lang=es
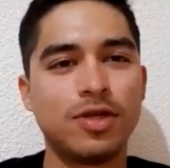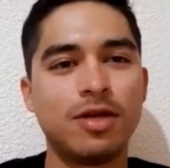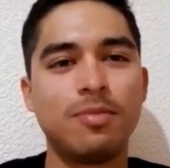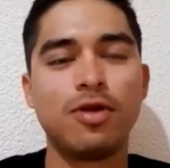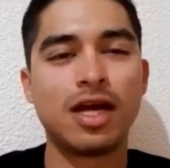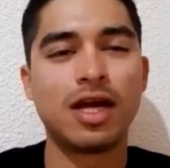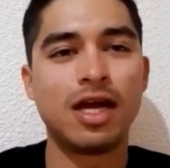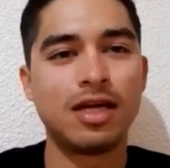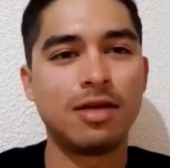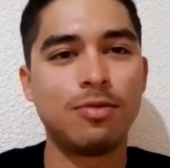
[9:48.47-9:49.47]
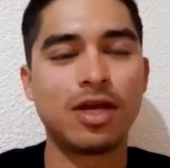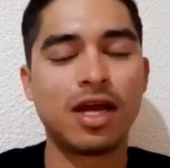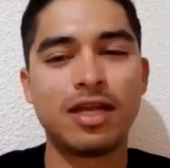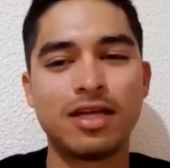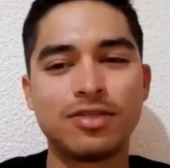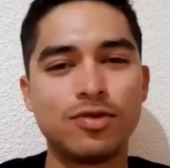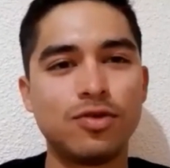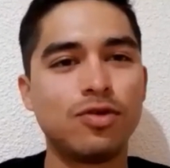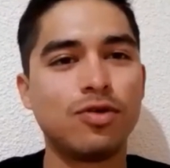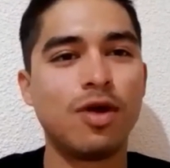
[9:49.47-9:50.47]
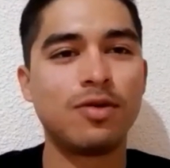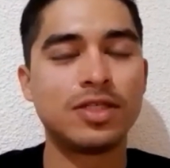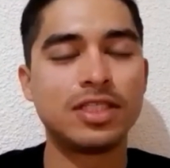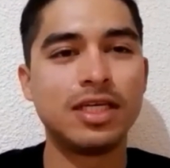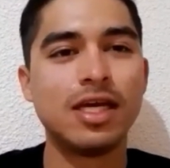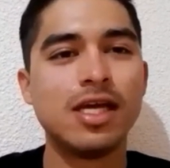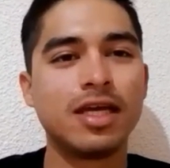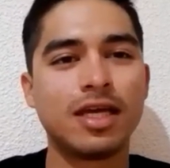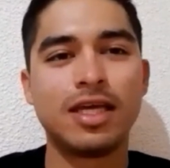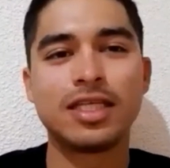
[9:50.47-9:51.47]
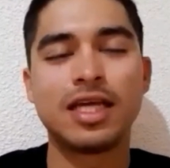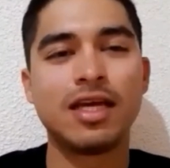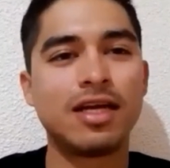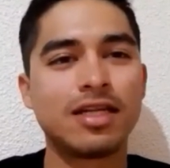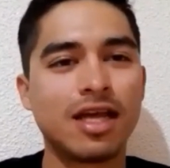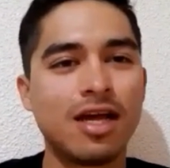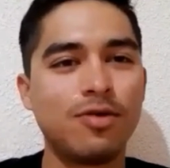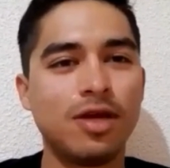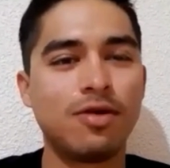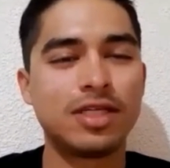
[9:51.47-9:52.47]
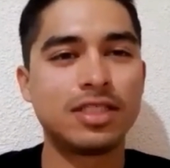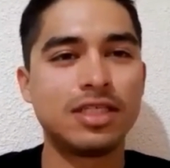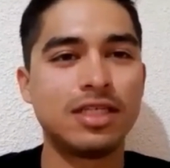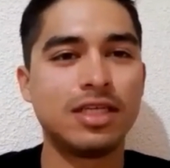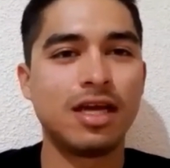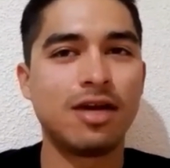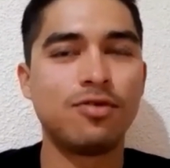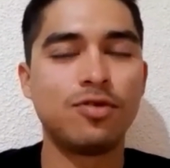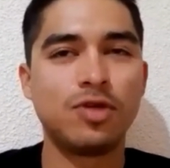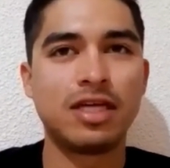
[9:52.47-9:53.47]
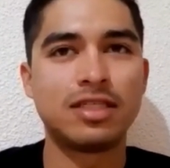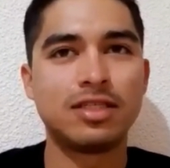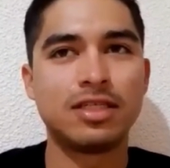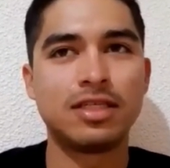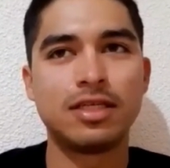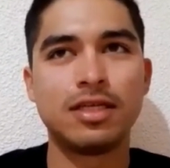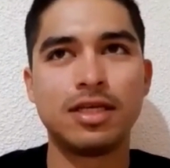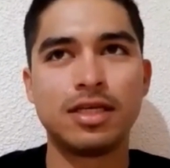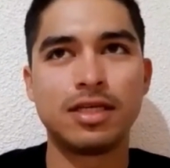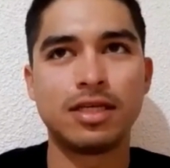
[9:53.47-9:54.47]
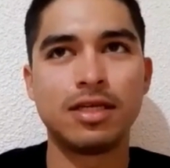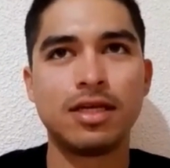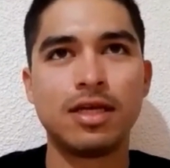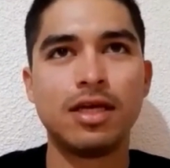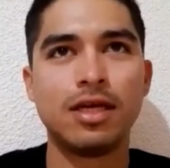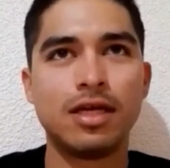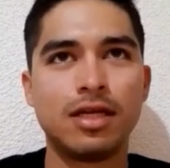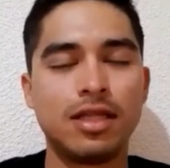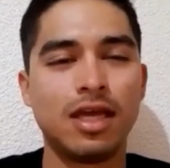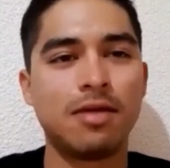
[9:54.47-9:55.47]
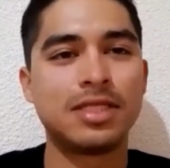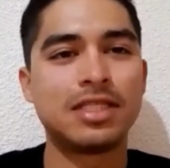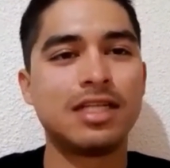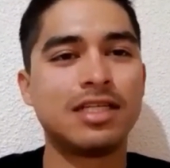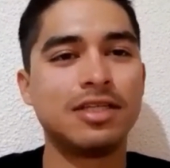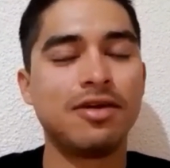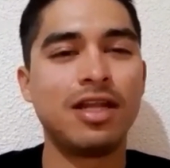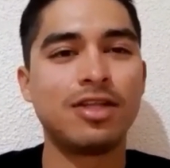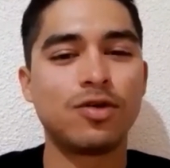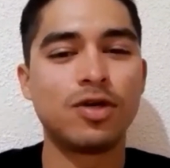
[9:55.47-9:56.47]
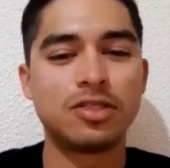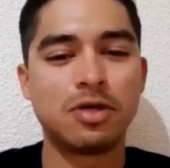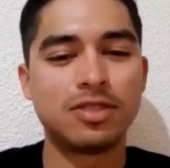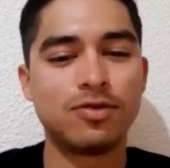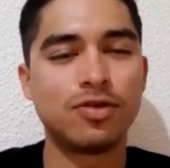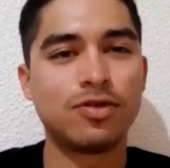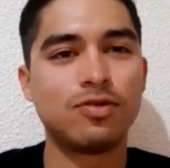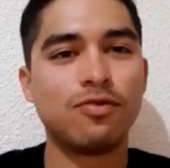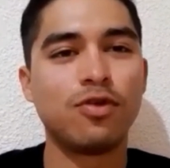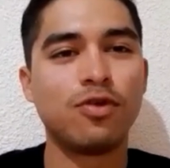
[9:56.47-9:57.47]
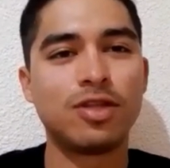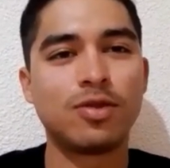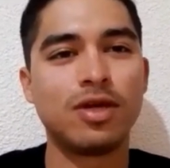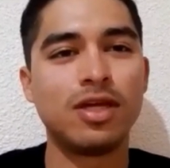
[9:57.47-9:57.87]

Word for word: el volcán, el volcán Irazú o algo así, que ya está en Cartago y aún así llega uno y hace día, más del desnivel y todo eso, hace uno un fotito ahí